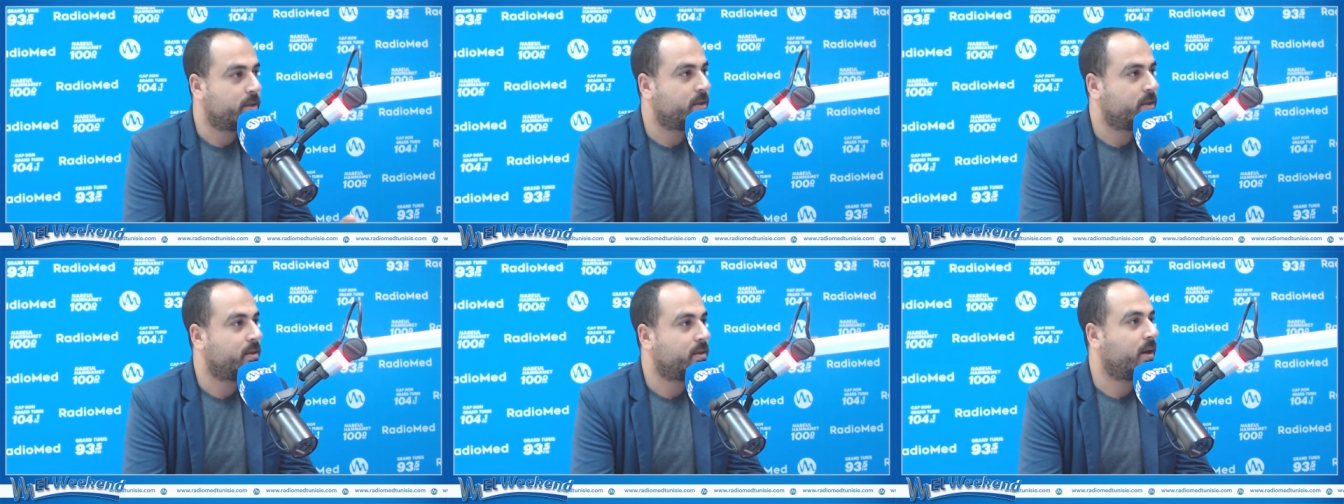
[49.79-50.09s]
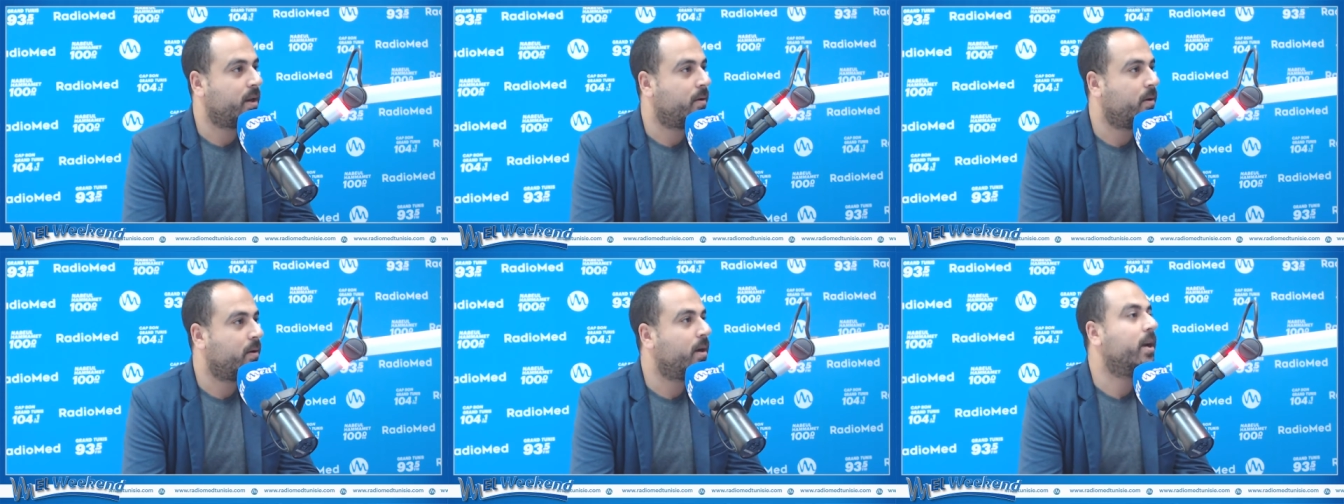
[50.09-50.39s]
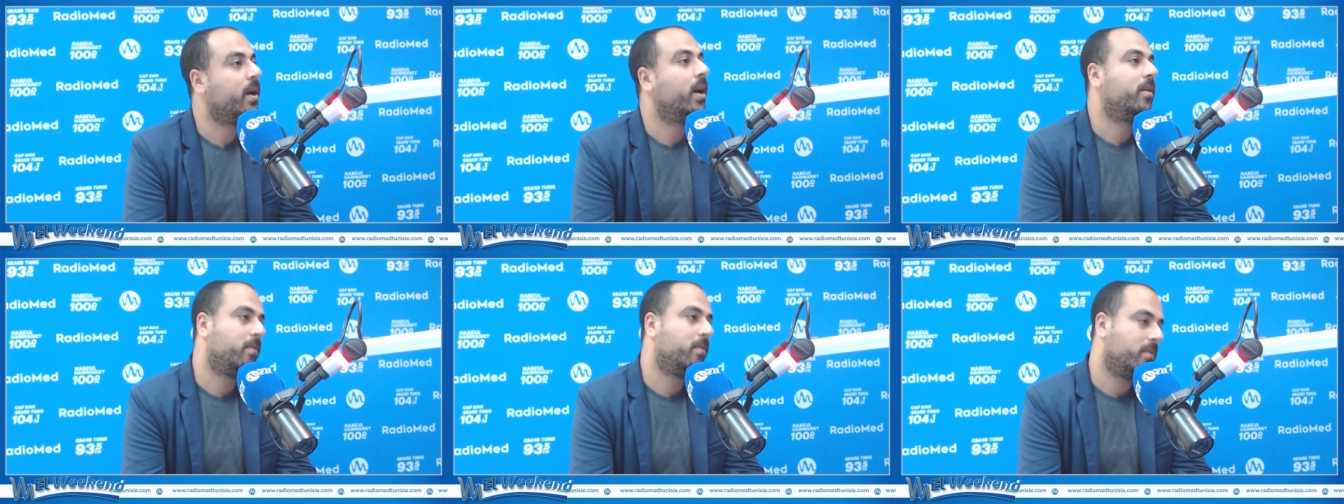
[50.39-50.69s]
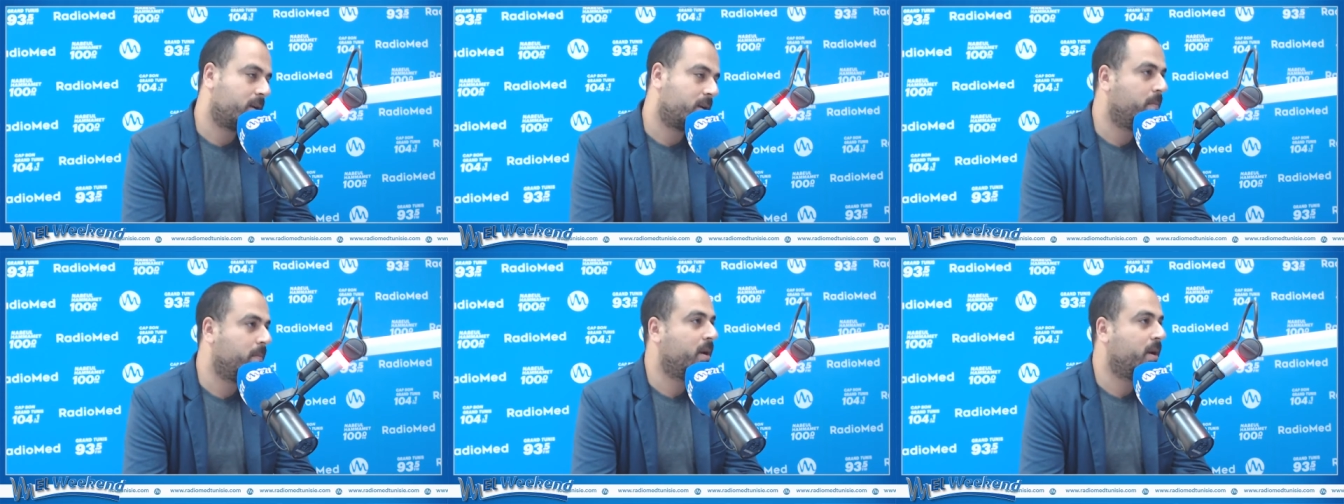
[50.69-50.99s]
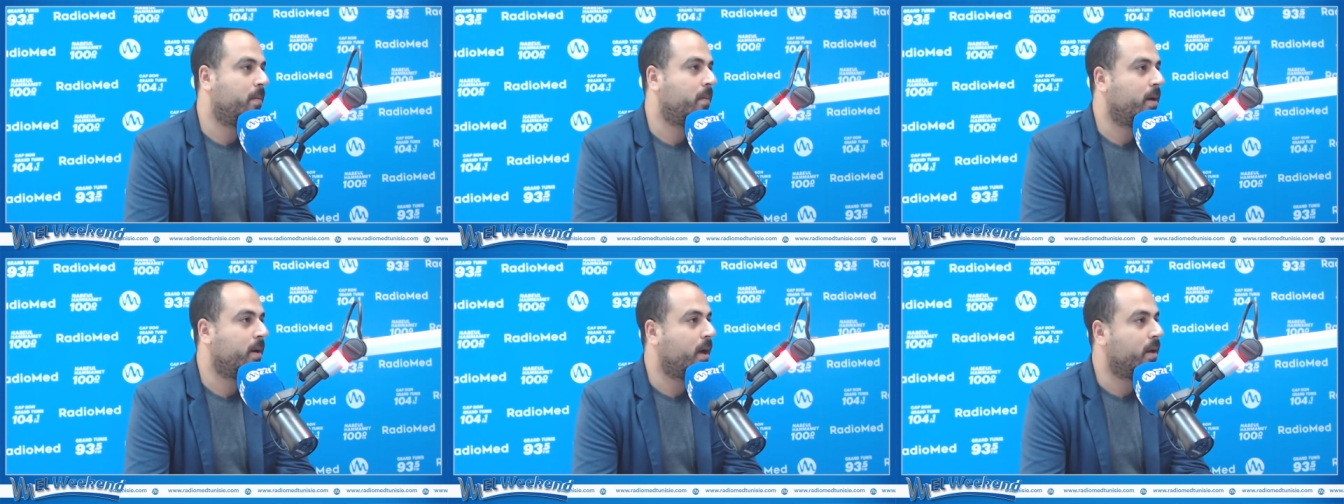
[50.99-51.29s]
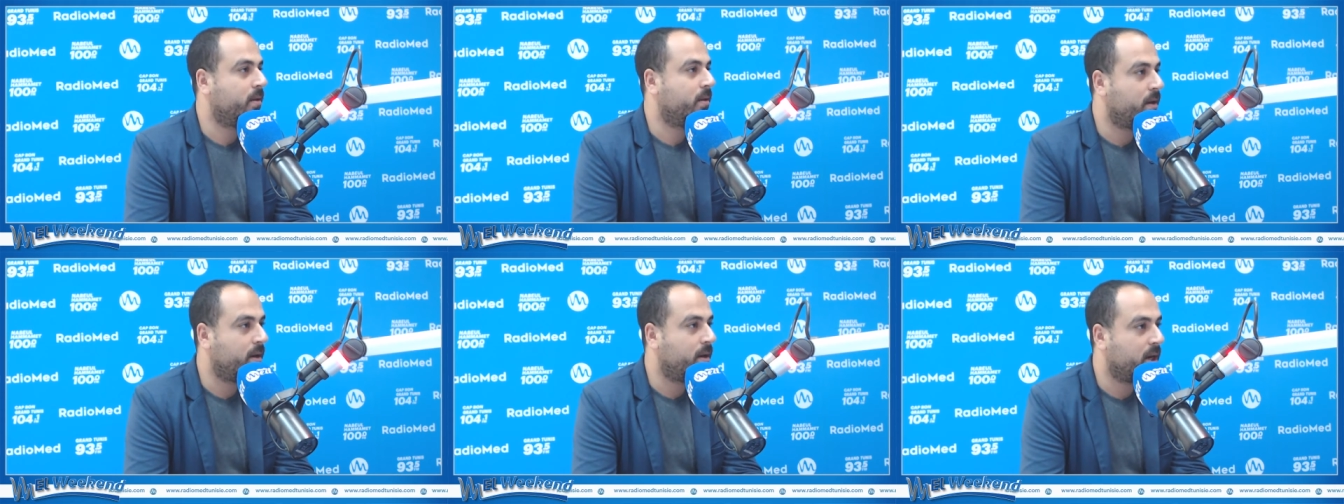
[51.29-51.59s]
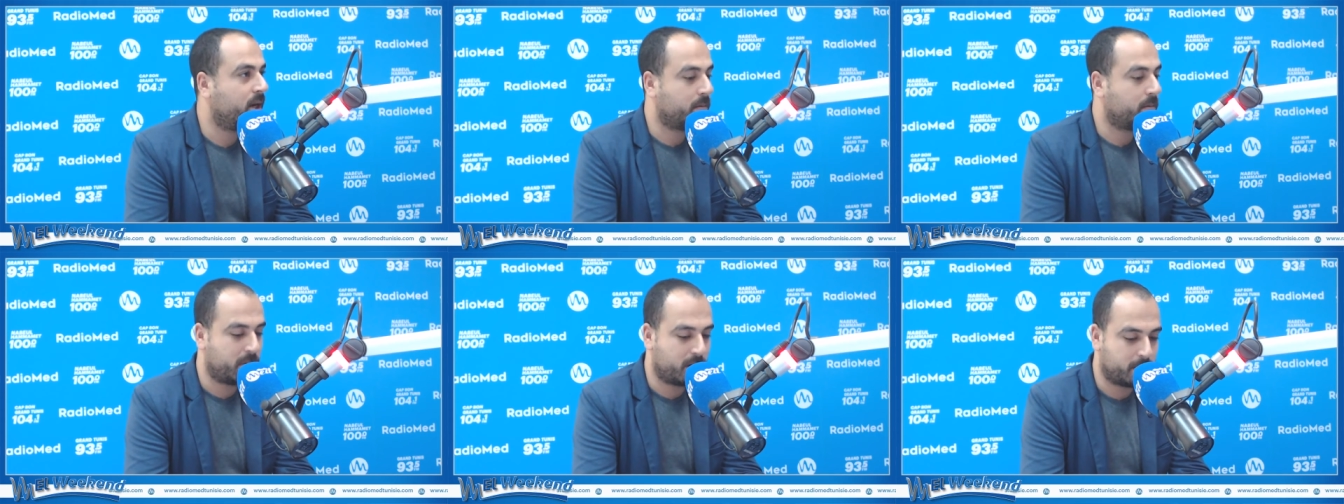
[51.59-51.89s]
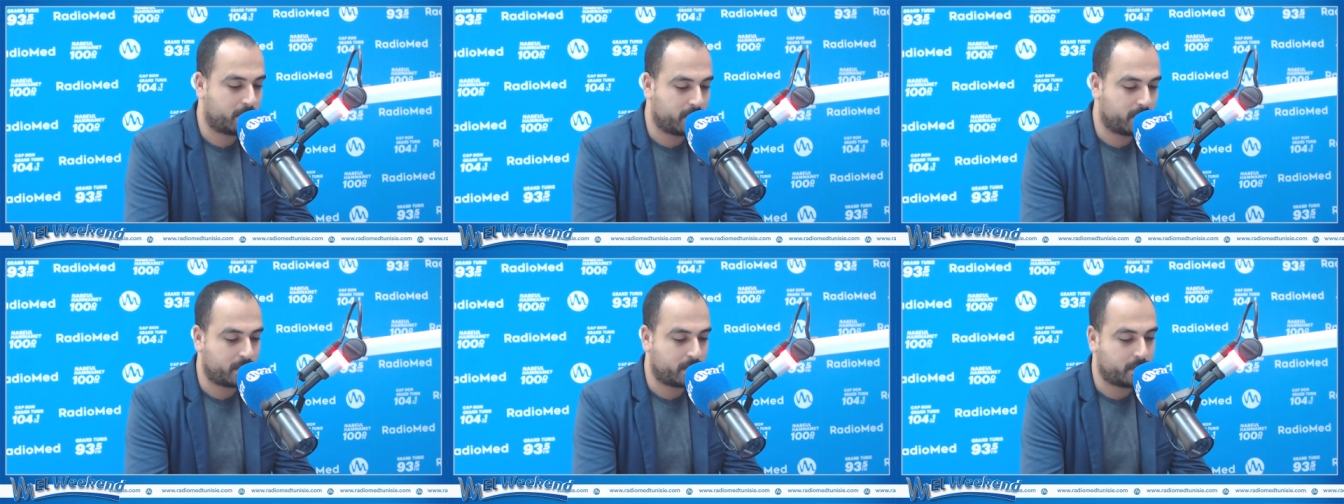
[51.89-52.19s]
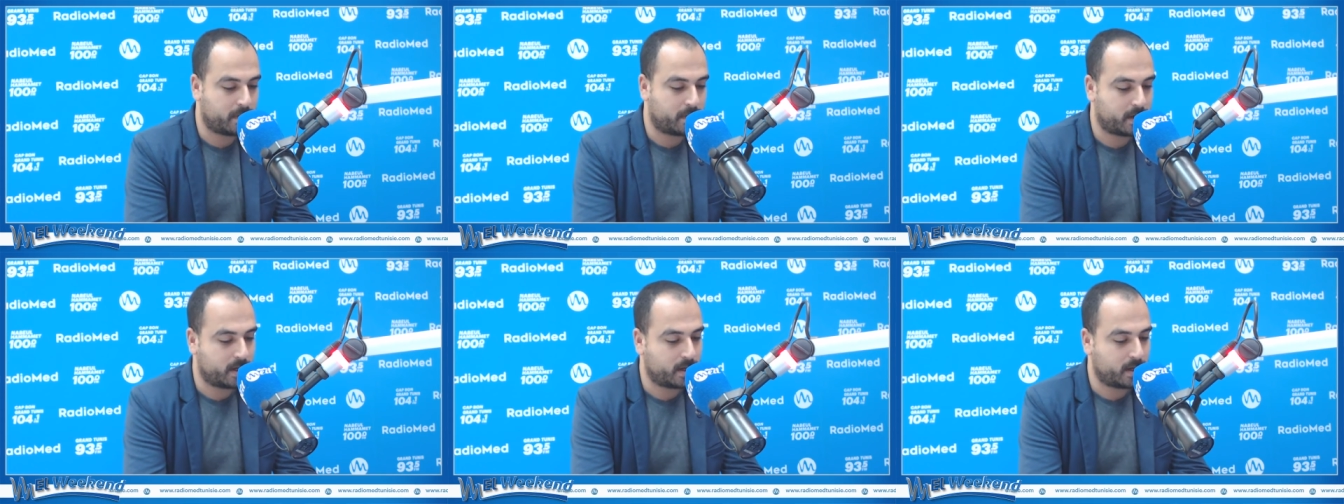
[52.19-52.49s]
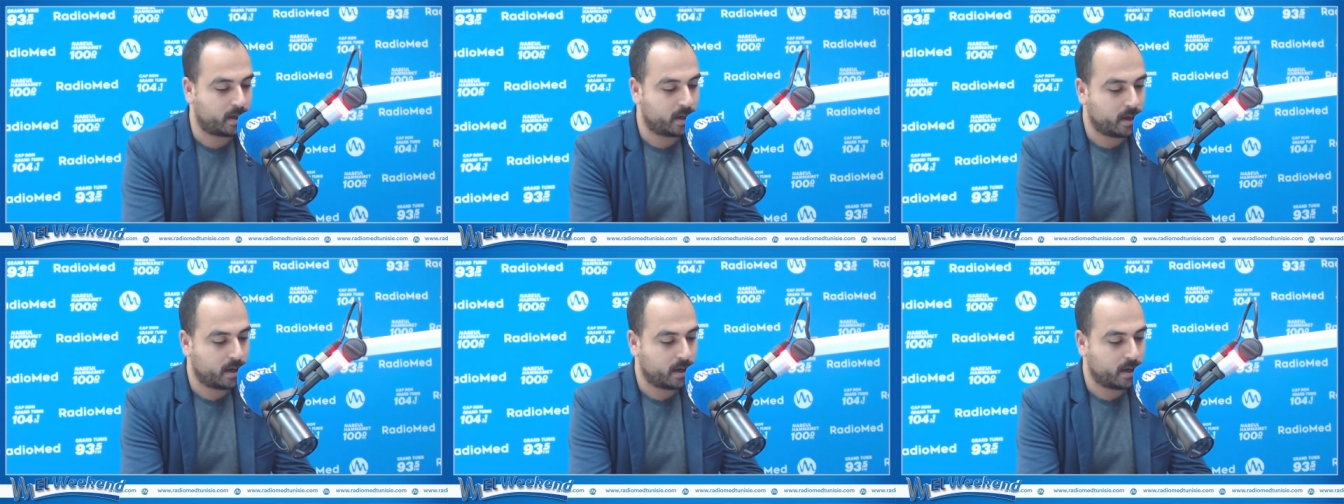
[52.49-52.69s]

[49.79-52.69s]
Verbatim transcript: خبره من عند اللي اكبر منهم اكيد اكبر منهم معناتها آه.